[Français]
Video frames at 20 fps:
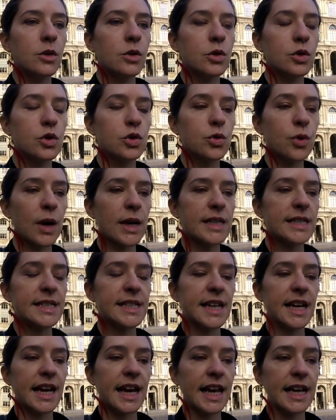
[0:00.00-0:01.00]
de
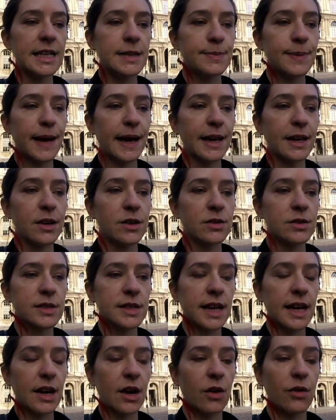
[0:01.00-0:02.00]
choisir
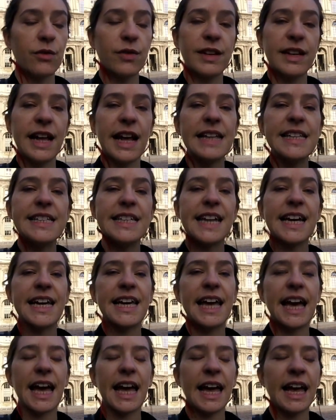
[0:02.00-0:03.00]
l'expérience qu'elle a envie
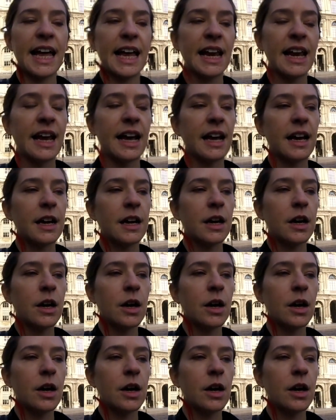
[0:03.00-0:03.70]
d'attirer à elle